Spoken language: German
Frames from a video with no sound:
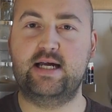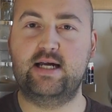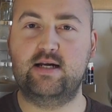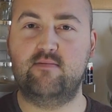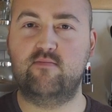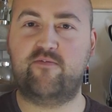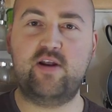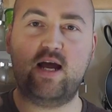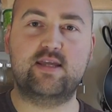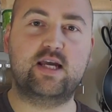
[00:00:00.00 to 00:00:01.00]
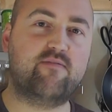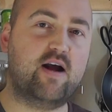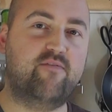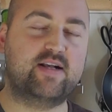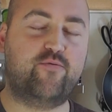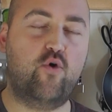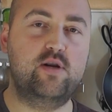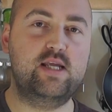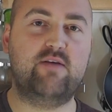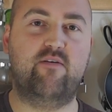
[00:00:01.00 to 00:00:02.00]
Ähm, viele hatten ja gefragt, was für ein
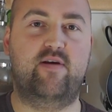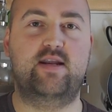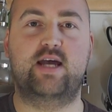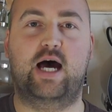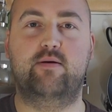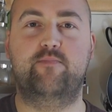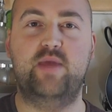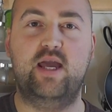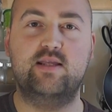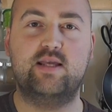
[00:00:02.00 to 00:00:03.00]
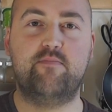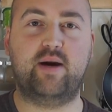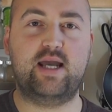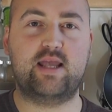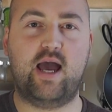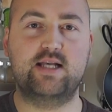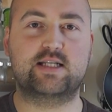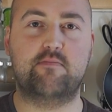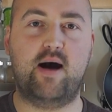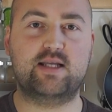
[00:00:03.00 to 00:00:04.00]
Lied ich verwendet habe. Der Interpret
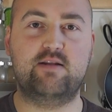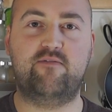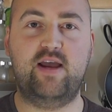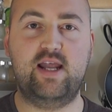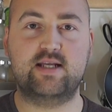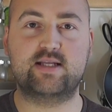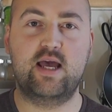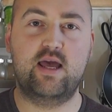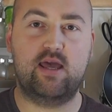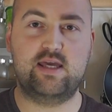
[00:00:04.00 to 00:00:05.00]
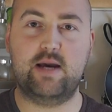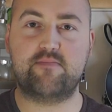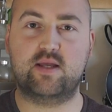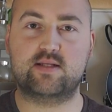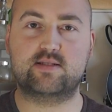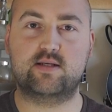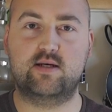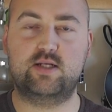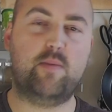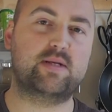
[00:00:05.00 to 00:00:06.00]
heißt Martin Felix. Ich habe
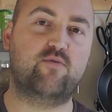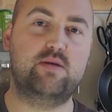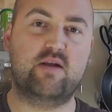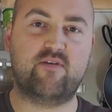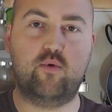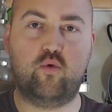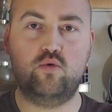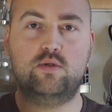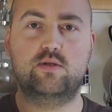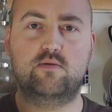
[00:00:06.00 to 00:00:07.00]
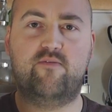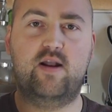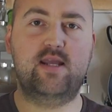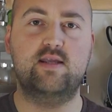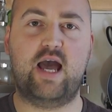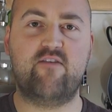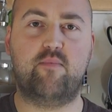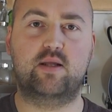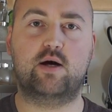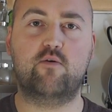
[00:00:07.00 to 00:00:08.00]
äh, die Website von ihm einfach mal unten verlinkt, einfach
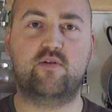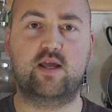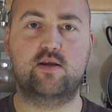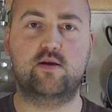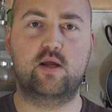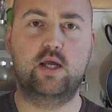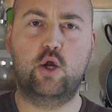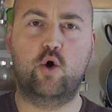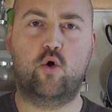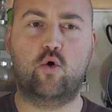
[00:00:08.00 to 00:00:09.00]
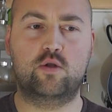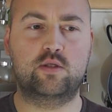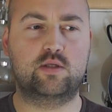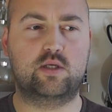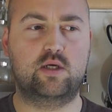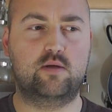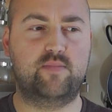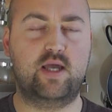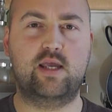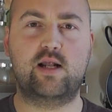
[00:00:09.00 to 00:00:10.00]
mal draufklicken und
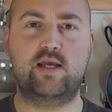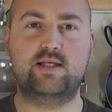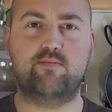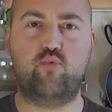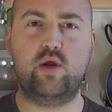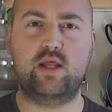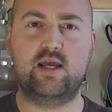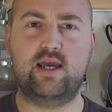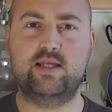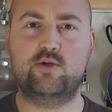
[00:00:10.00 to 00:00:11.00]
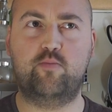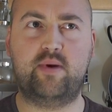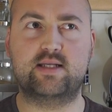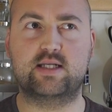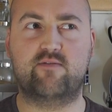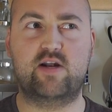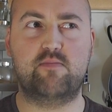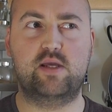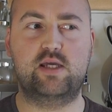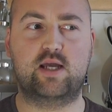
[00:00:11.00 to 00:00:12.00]
ähm, der Titel hieß Breathing into Pieces, wenn ich
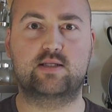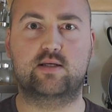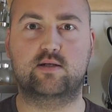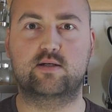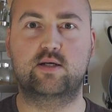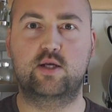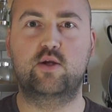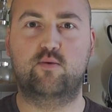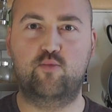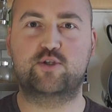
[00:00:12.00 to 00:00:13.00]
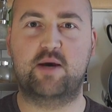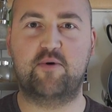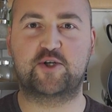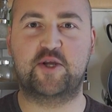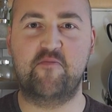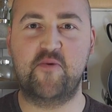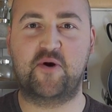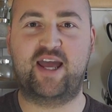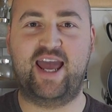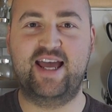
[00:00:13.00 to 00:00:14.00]
mich nicht ganz irre. Müsste aber stimmen,
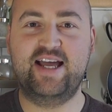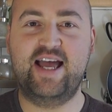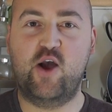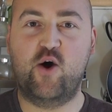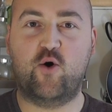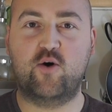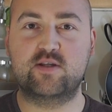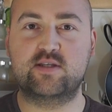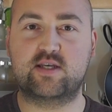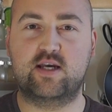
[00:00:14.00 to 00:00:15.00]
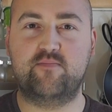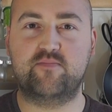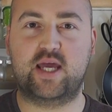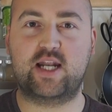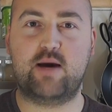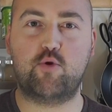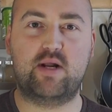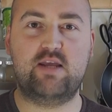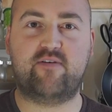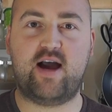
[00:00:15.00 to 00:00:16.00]
okay. Und ähm, dann kam
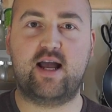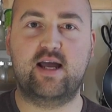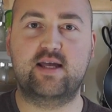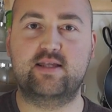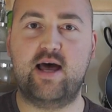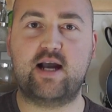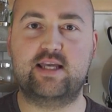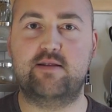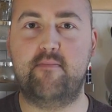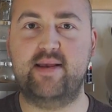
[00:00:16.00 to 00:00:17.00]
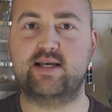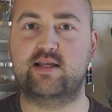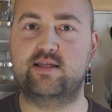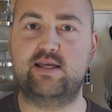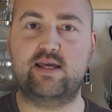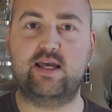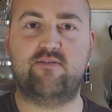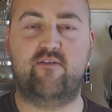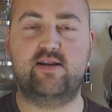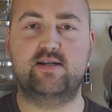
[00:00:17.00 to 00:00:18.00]
nochmal die Frage nach den Messern, die ich ich
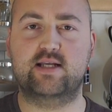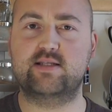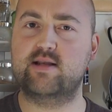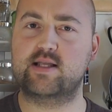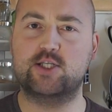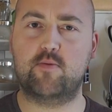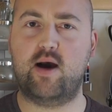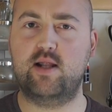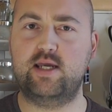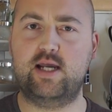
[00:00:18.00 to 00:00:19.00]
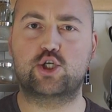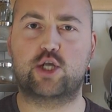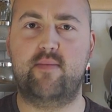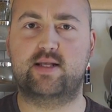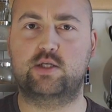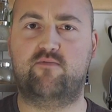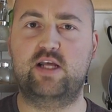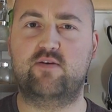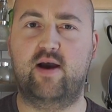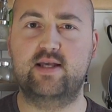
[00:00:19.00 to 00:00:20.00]
verwende. Das sind ganz normale Edelstahlmesser,
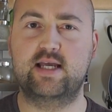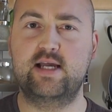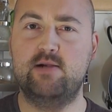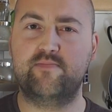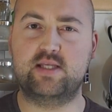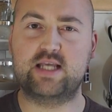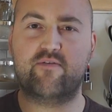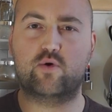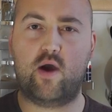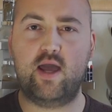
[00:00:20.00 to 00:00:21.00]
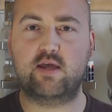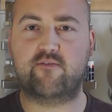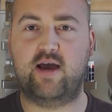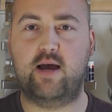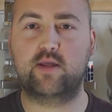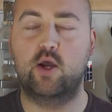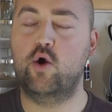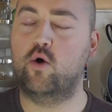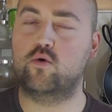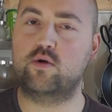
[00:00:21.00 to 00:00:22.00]
soviel ich weiß. Die sind einfach nur eingefärbt
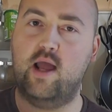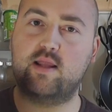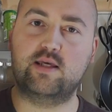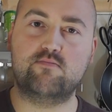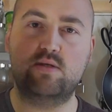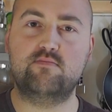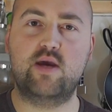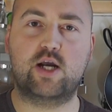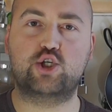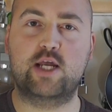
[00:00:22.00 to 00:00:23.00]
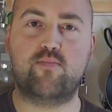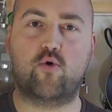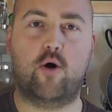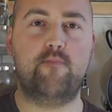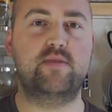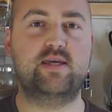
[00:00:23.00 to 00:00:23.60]
und die hatte ich in diesem Jahr geschenkt bekommen.